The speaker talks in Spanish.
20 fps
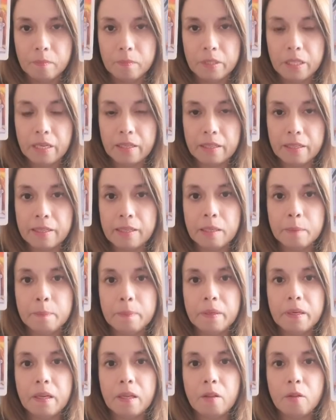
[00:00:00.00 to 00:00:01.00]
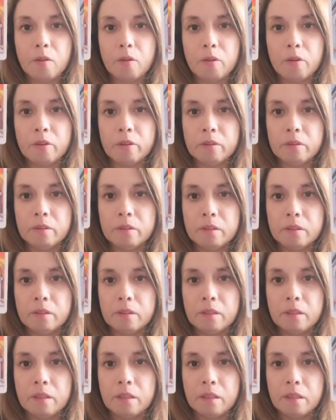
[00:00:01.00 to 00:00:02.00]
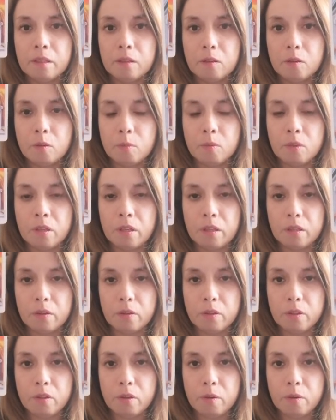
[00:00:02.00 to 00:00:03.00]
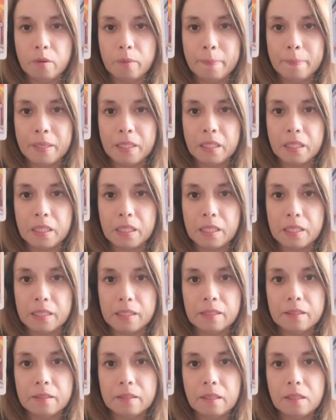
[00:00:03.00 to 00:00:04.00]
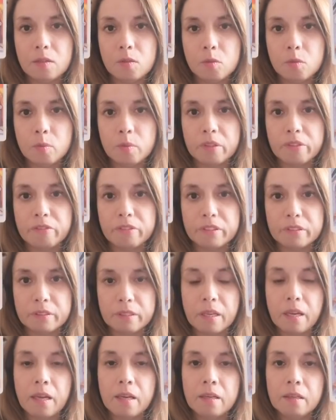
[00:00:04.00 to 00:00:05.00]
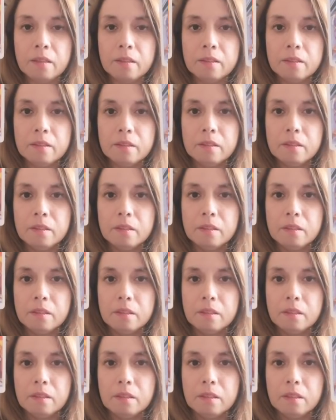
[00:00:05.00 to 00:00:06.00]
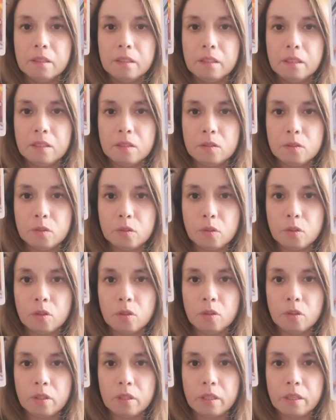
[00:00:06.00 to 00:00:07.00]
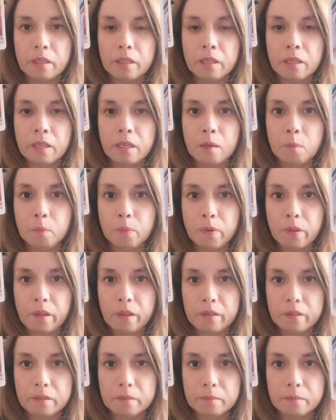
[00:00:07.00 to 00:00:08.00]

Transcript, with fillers: Ya que el emperador, como les digo yo, materialista, superficial y solo quiere el poder.